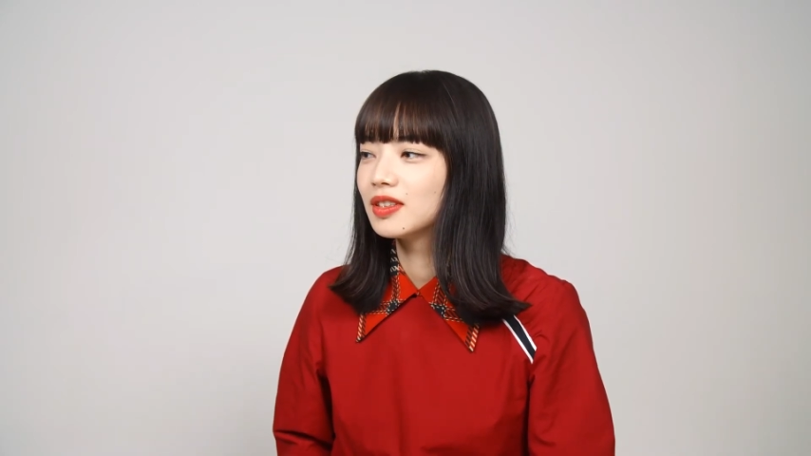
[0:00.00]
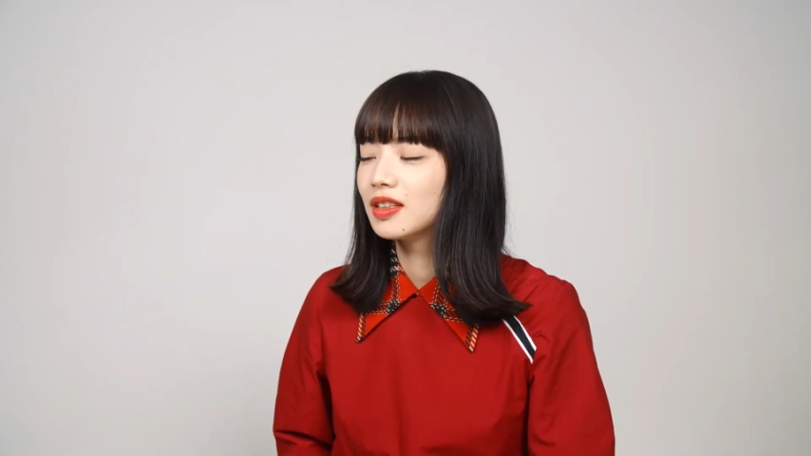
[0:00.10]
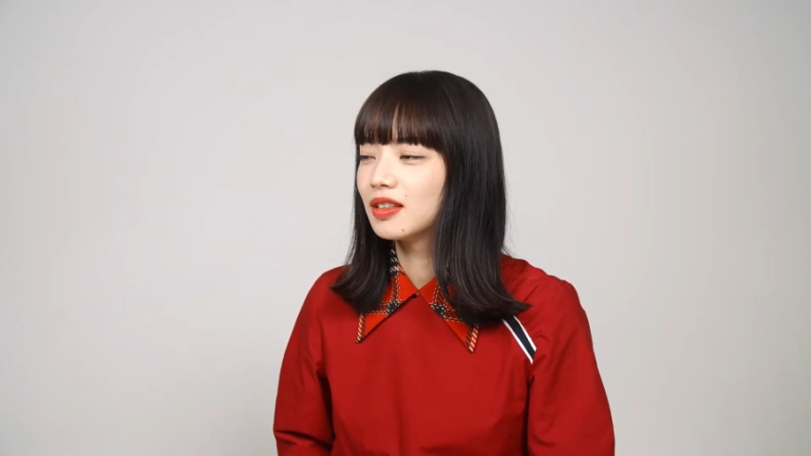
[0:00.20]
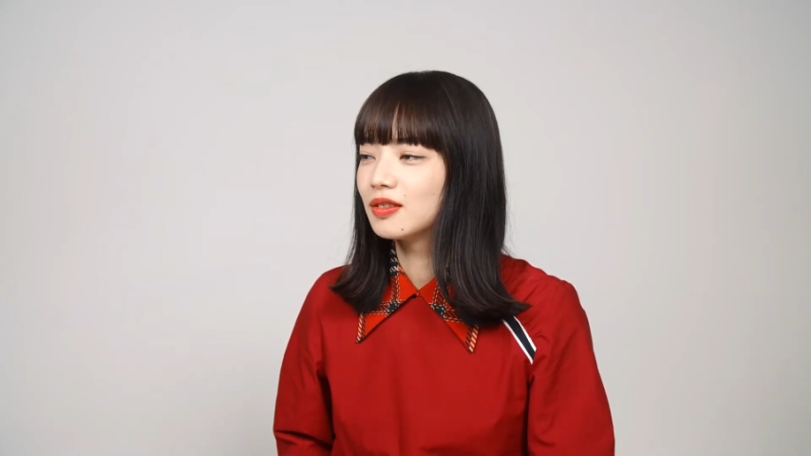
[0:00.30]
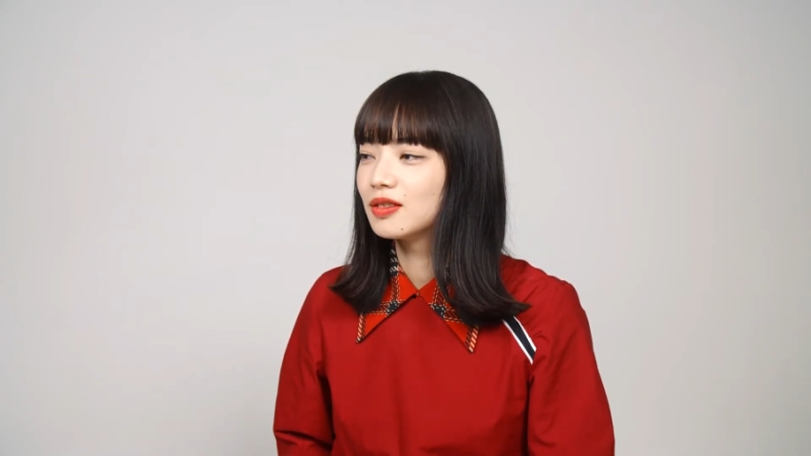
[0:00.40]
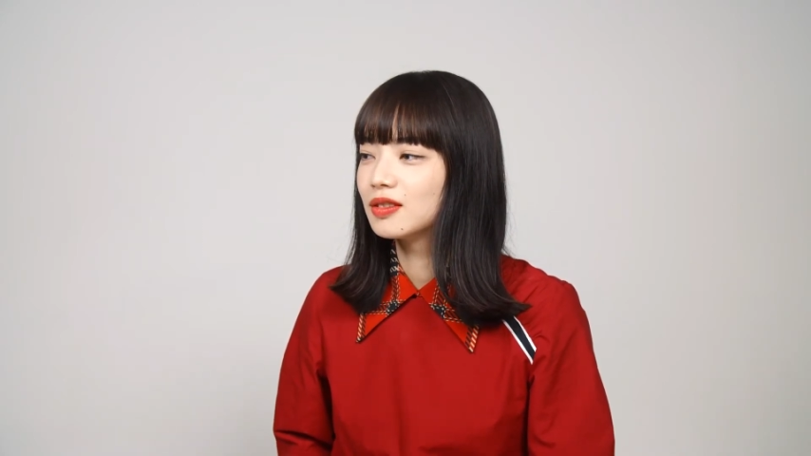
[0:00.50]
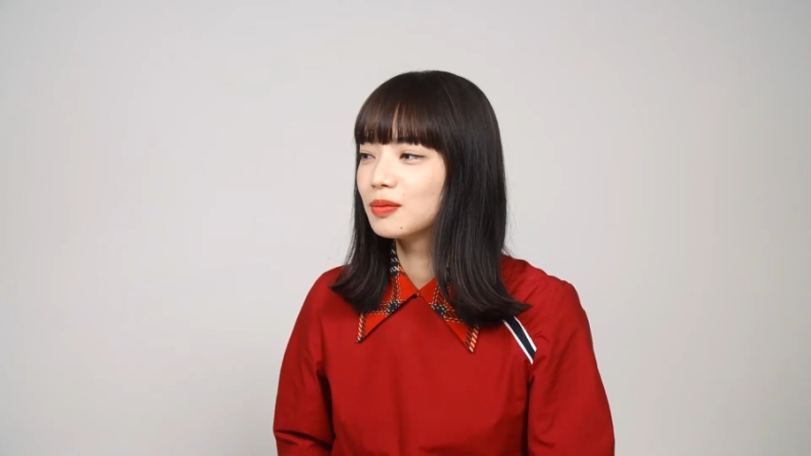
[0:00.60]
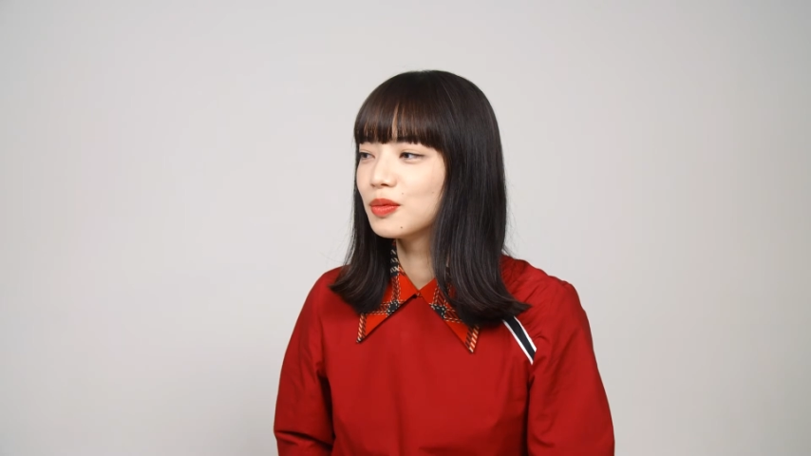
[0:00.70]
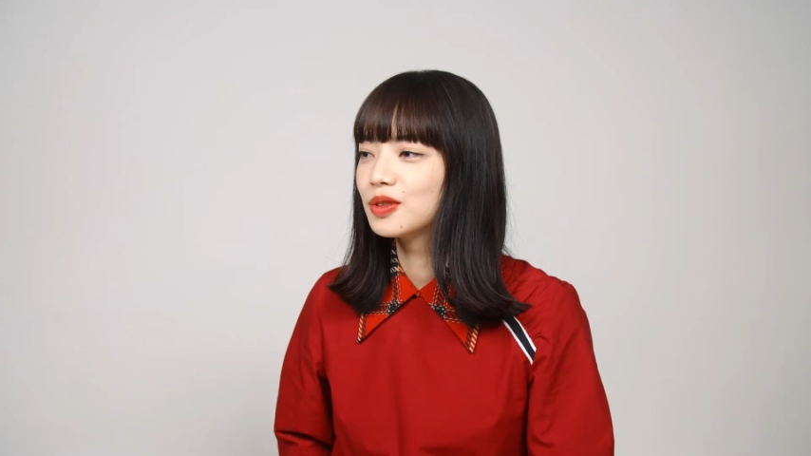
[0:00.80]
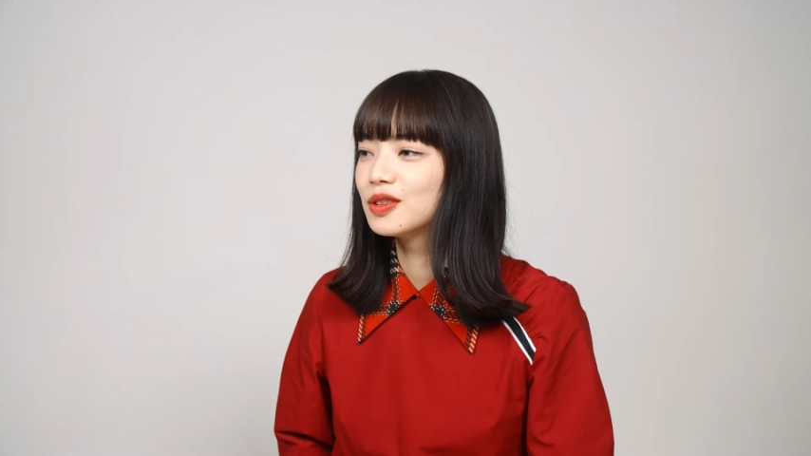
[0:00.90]
なんだろ
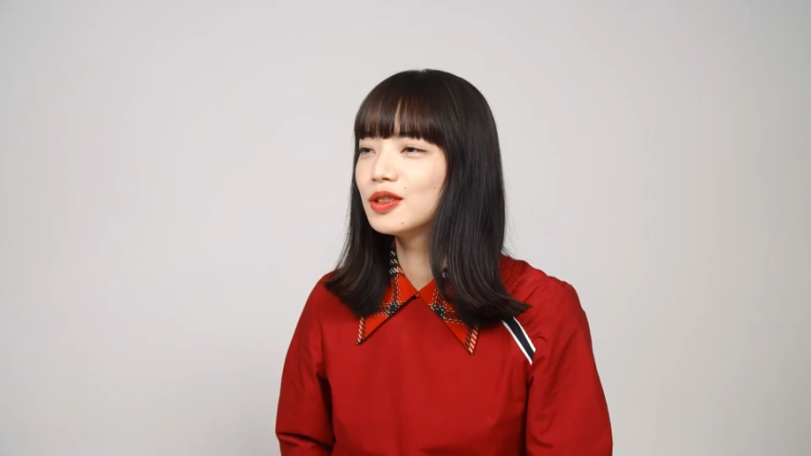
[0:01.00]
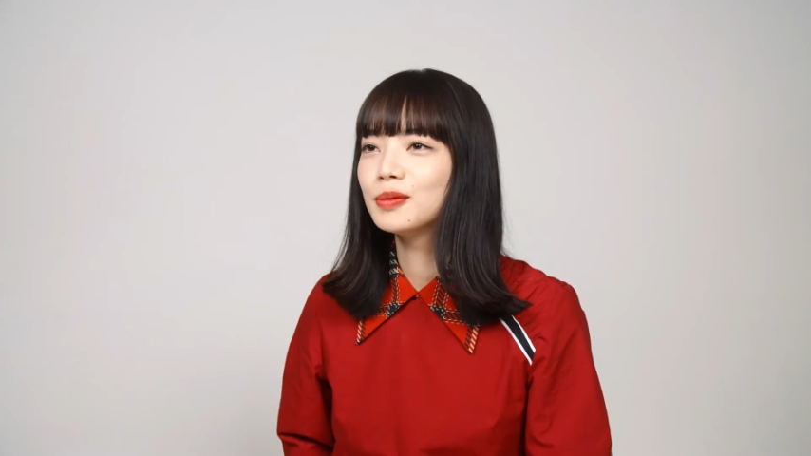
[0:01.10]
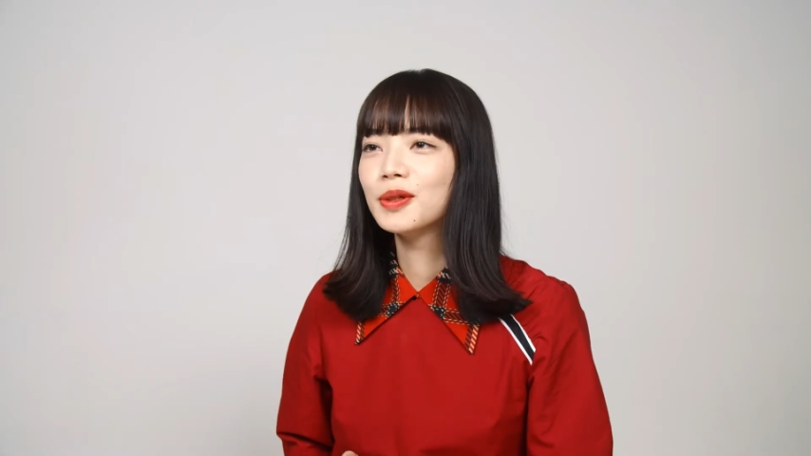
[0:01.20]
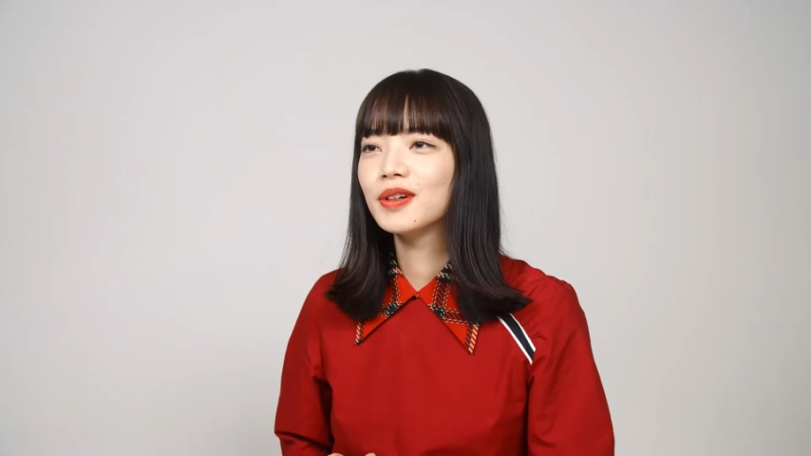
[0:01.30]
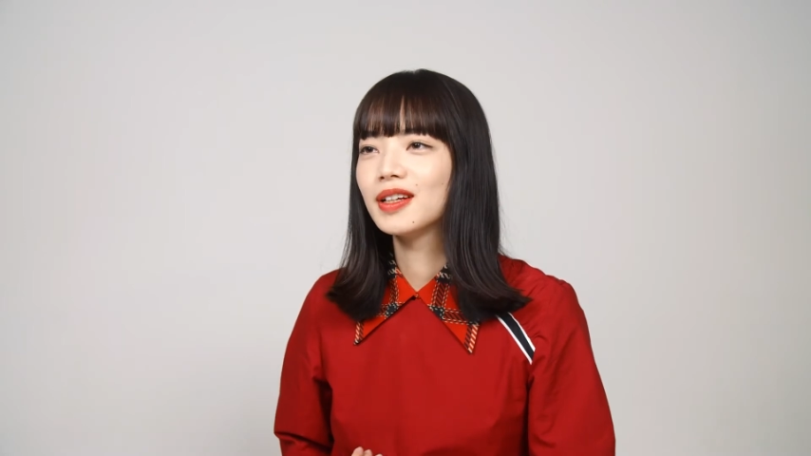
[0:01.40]
うもう数秒